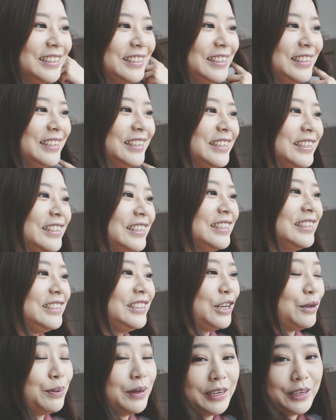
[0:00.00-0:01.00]
那个
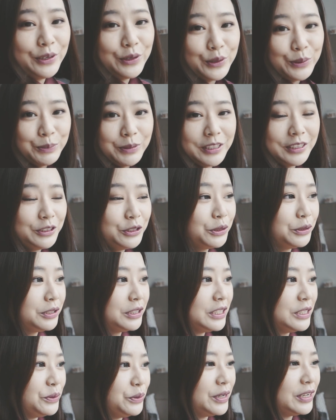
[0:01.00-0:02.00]
小朋友们，幼
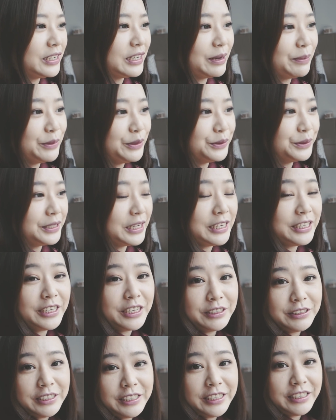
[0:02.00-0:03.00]
稚园，他们又在
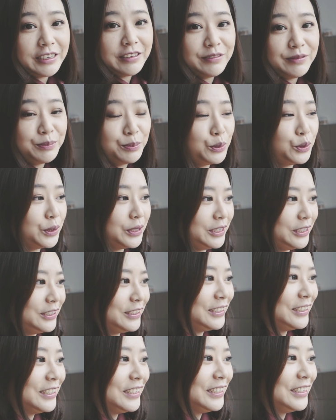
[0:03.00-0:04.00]
跳
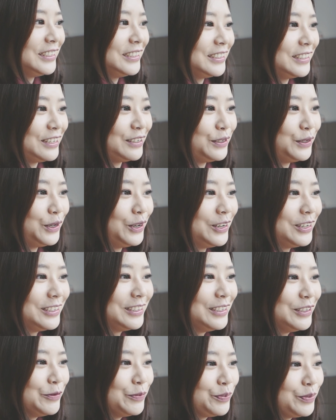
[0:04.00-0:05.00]
TFBOYS，然后
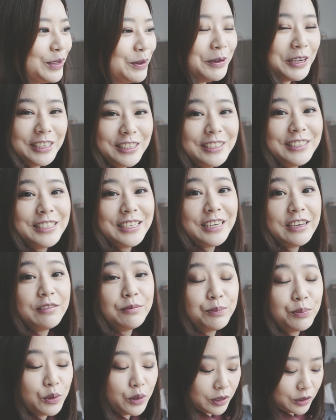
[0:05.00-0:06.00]
每次
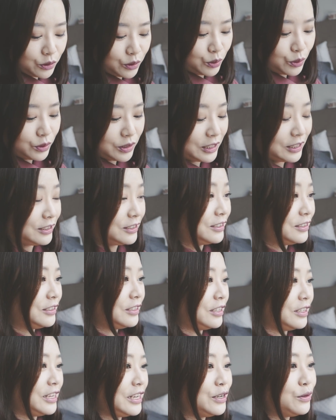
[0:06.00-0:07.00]
TFBOYS 出的
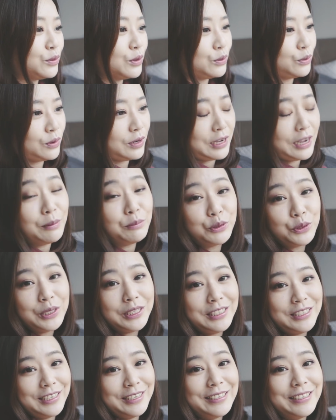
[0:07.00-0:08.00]
的音乐出来，他们都会
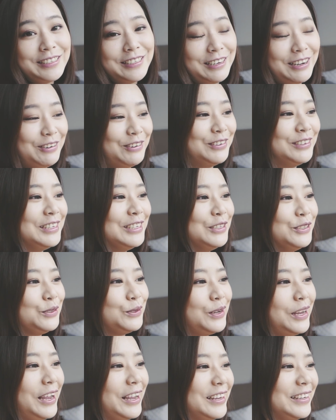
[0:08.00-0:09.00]
尖叫，
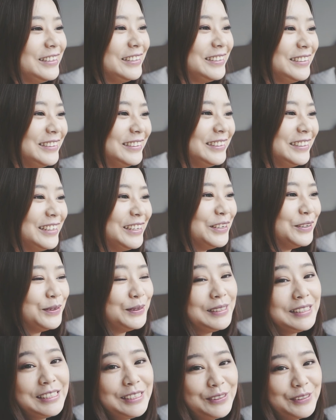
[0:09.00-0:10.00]
所以
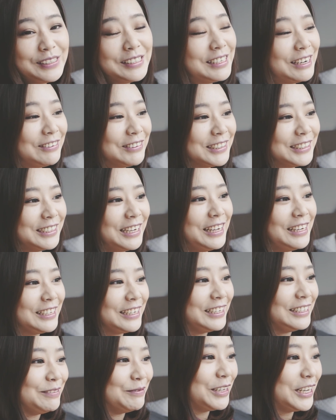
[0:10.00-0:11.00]
我真的觉得超可爱的，
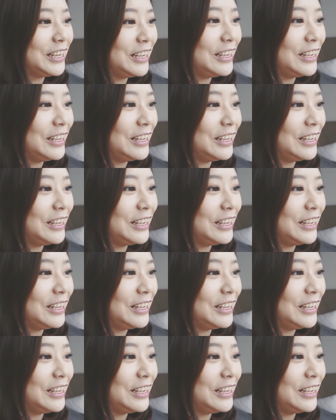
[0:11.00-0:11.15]
给你们